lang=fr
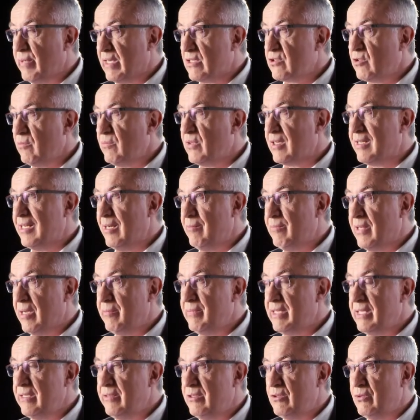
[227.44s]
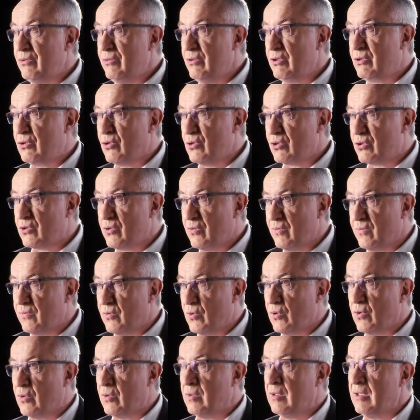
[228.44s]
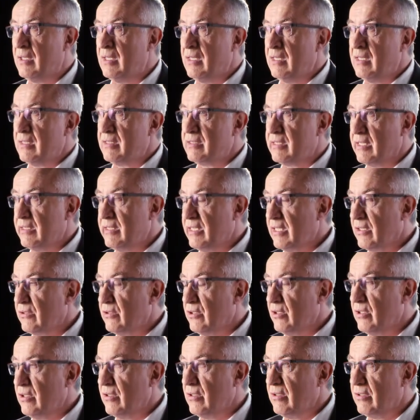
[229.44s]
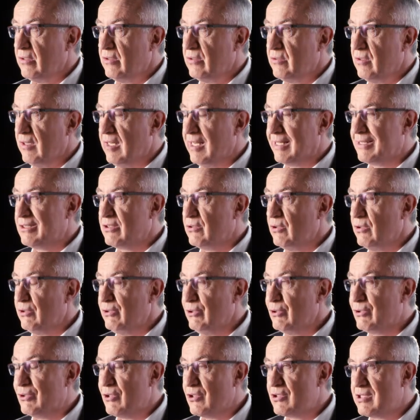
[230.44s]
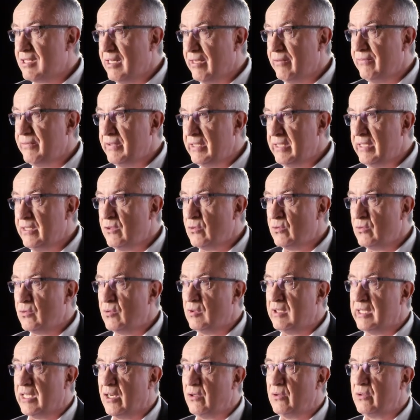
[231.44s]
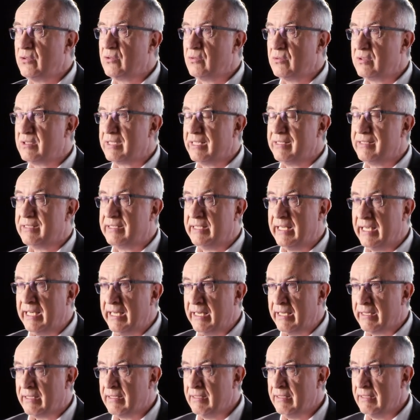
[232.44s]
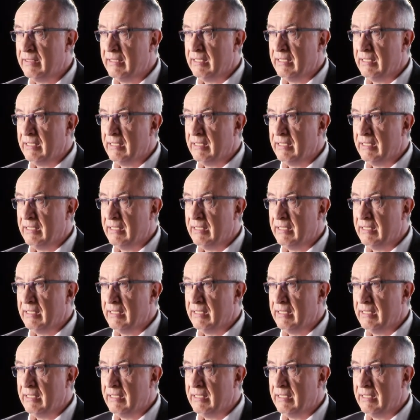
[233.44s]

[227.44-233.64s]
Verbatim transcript: pas seulement d'Albanie, du Kosovo, c'est-à-dire de, de l'ex-Yougoslavie où il y a eu toute cette guerre.